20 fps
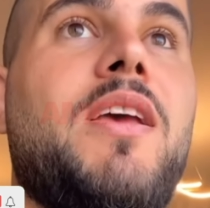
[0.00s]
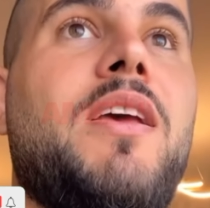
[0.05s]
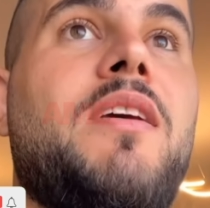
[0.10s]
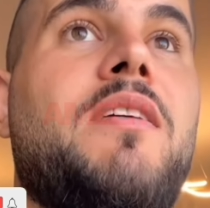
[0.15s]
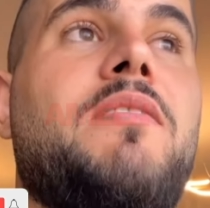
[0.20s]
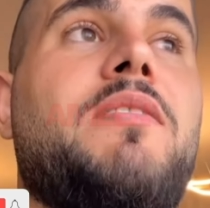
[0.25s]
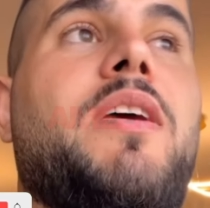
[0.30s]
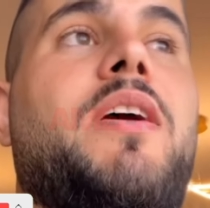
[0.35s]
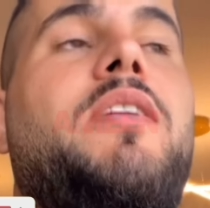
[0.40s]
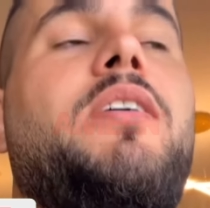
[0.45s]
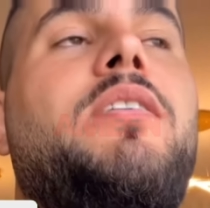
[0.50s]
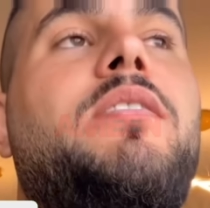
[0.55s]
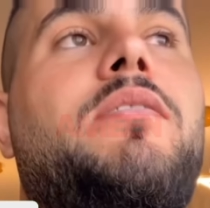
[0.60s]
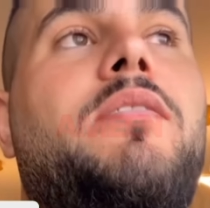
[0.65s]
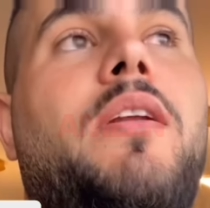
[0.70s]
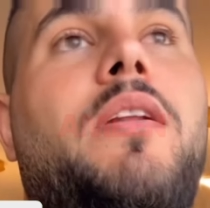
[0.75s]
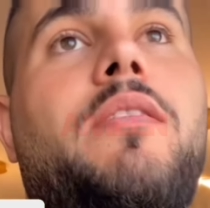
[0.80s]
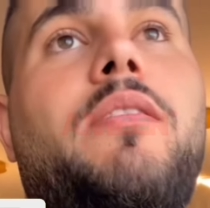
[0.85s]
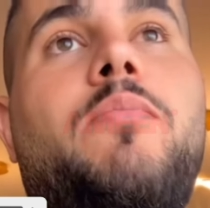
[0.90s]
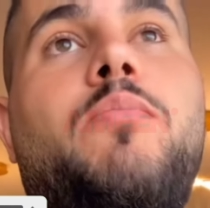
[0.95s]
يعني أنت
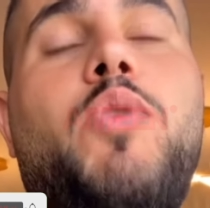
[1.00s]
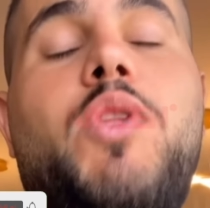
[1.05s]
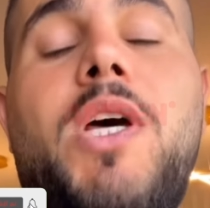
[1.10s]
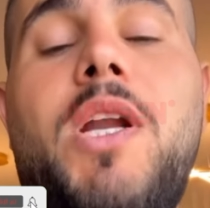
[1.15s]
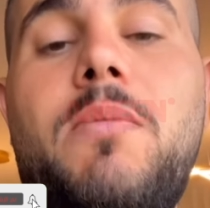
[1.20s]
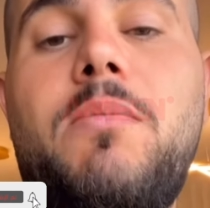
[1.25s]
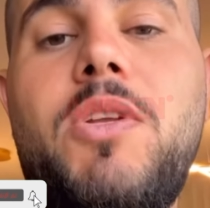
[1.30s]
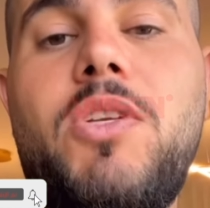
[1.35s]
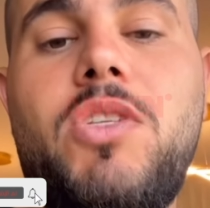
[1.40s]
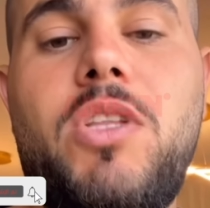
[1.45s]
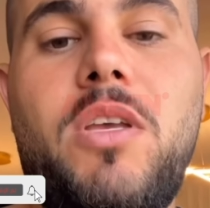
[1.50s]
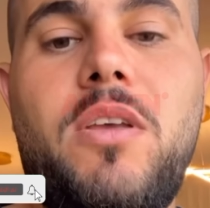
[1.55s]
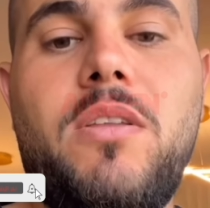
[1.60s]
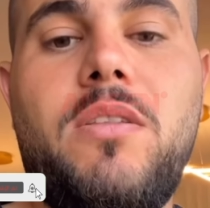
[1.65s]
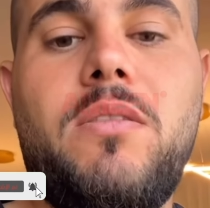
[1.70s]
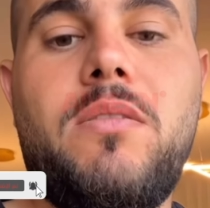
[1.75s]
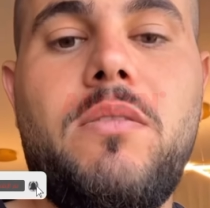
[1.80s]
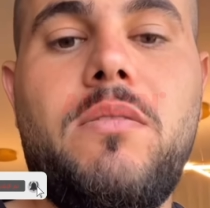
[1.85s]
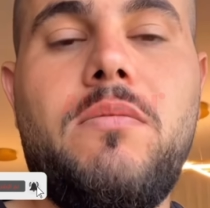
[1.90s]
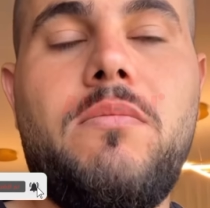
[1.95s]
المدرب
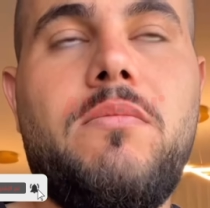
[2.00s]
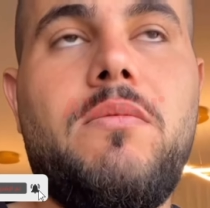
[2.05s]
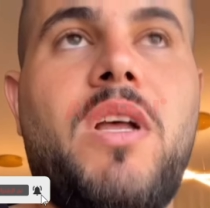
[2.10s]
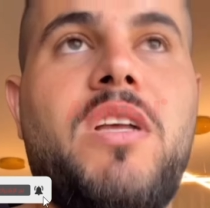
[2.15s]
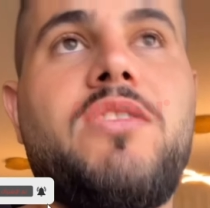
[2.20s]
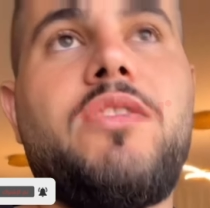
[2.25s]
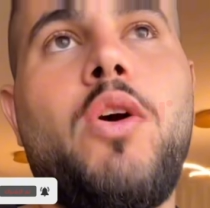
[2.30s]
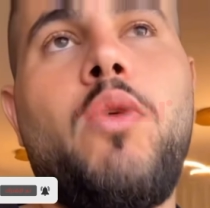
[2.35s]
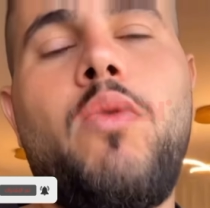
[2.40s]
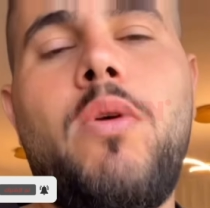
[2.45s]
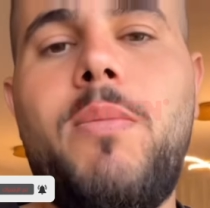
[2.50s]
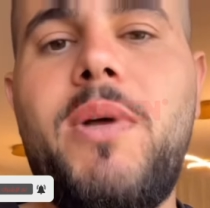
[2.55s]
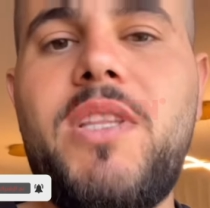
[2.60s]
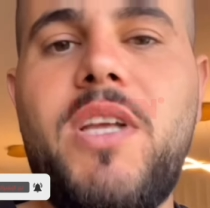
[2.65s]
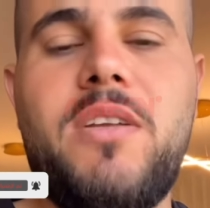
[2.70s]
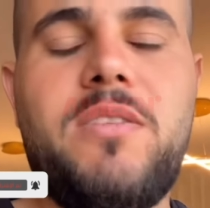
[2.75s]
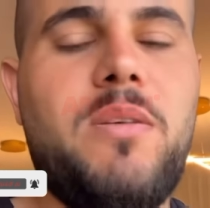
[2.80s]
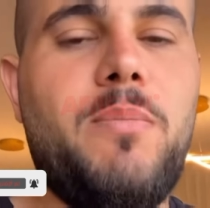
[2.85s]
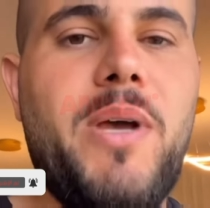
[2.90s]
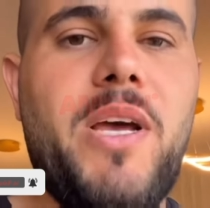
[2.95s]
الجديد هسه هو
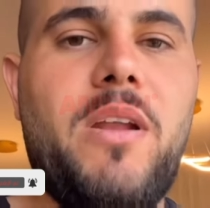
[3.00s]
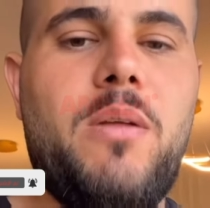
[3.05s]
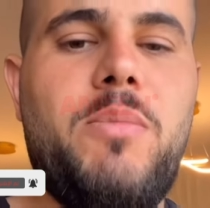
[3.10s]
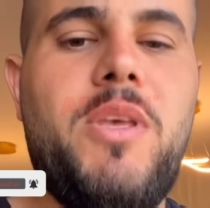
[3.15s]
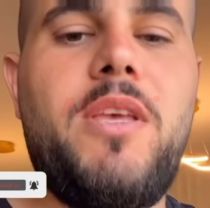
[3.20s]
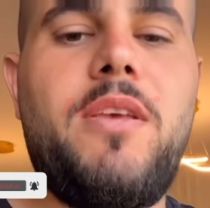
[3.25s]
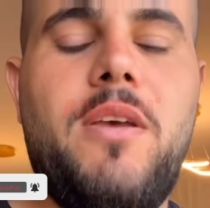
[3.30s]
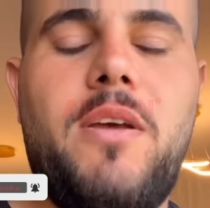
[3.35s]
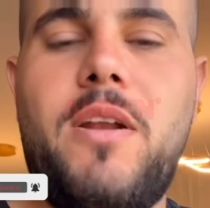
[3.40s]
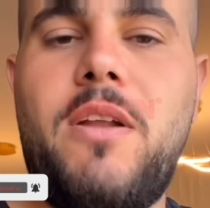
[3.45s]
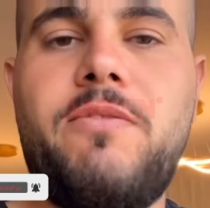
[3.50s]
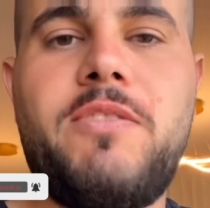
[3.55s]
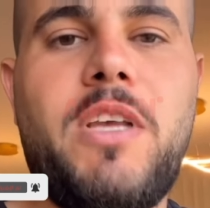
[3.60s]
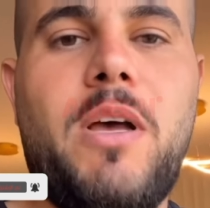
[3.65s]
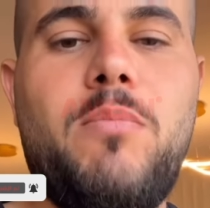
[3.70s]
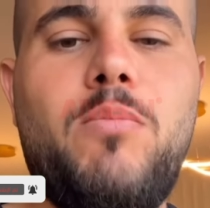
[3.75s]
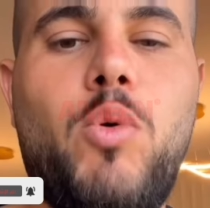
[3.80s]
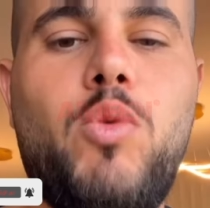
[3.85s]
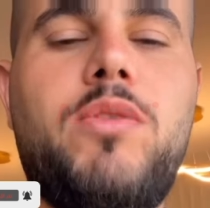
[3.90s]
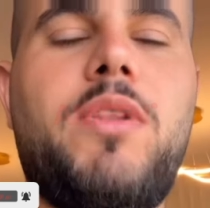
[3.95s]
مدرسه مغربيه نفس
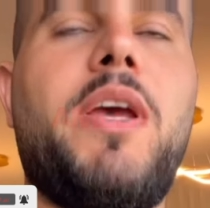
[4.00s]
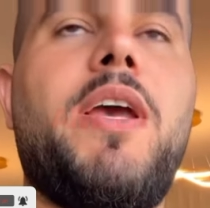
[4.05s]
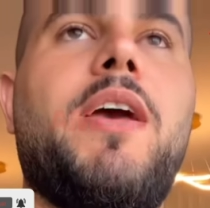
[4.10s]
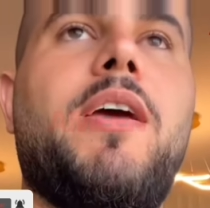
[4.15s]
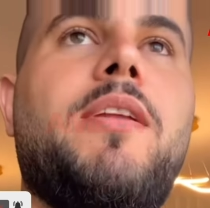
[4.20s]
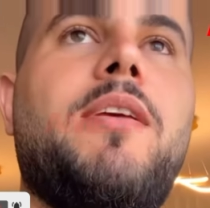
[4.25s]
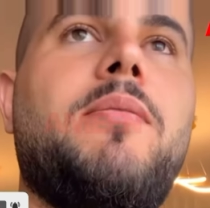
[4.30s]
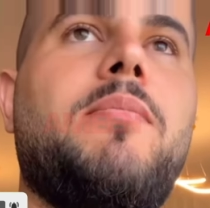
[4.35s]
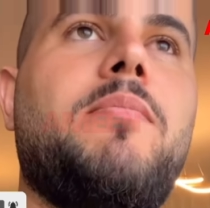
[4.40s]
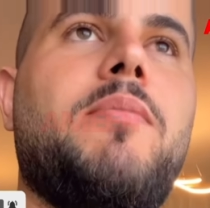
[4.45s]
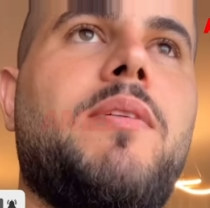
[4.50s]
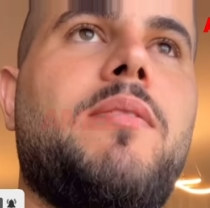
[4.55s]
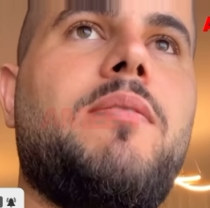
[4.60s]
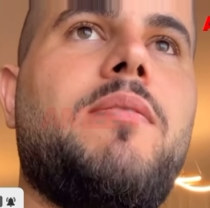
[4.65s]
عموته يعني